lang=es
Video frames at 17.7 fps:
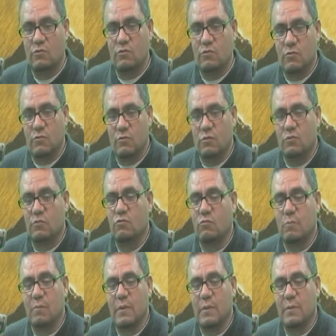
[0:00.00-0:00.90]
Los
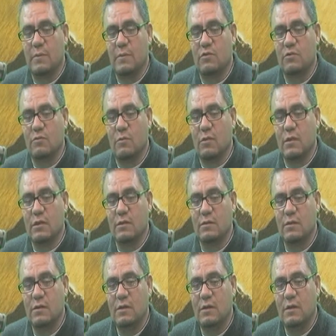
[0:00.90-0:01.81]

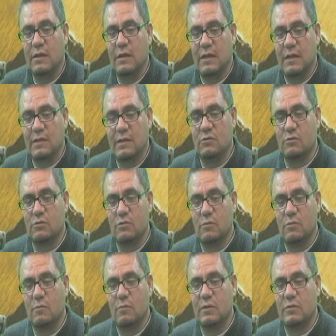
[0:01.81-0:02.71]
supervisores.
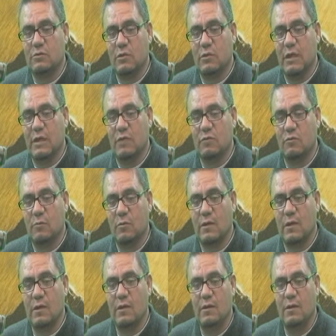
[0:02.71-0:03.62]
Esos son los más
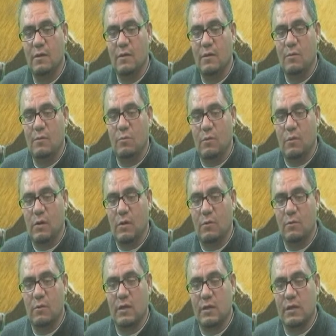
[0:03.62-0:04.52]
odiados. ¿Por qué?
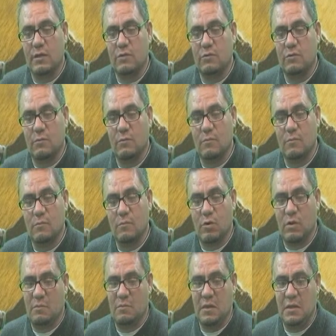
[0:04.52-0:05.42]
Por alguna razón.
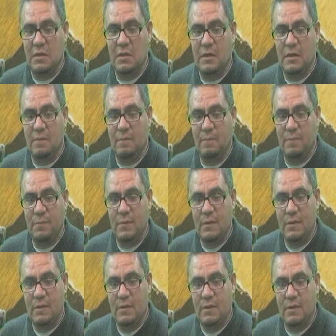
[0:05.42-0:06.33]
Por envidia.
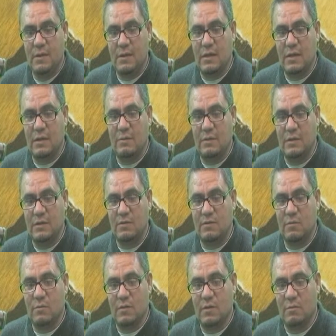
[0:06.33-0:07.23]
Tal
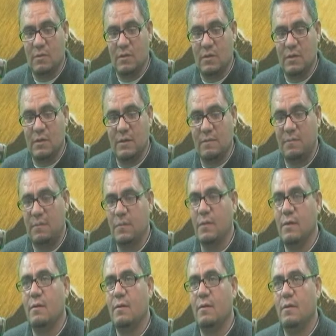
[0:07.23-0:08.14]
vez, por envidia.
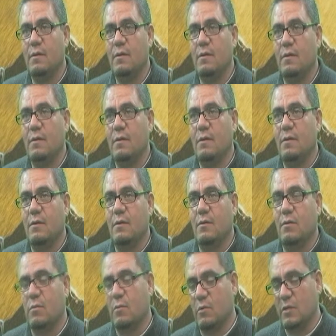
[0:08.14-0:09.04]

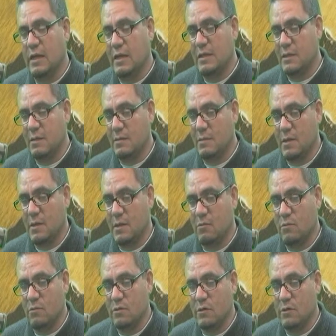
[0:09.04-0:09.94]
O por quién
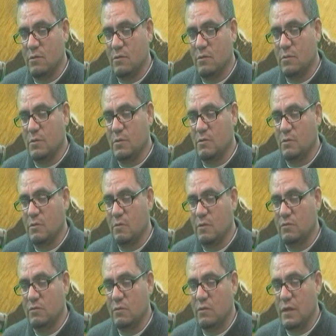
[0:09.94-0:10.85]
sabe qué cosas, ¿no? Pero
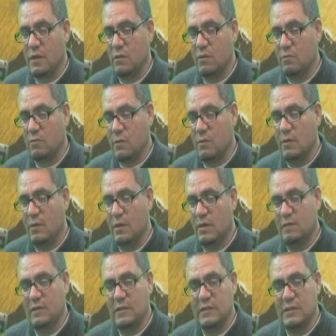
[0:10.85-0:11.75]
son los más odiados.
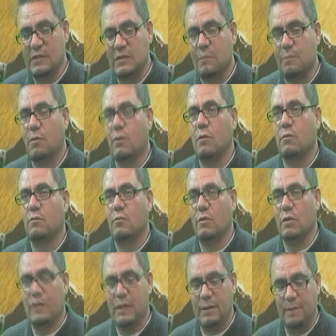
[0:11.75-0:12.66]
Bueno, el jefe existe por la
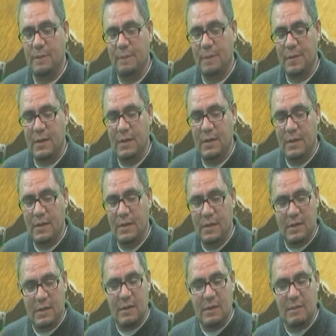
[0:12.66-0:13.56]
autoridad
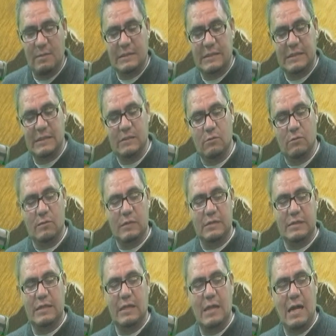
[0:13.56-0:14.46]
y a veces
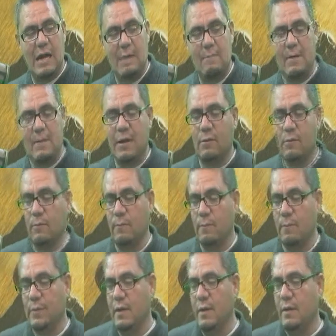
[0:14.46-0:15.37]
no va a ser
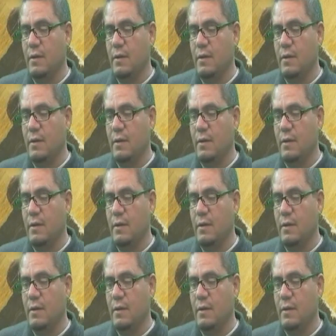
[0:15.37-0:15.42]
amado.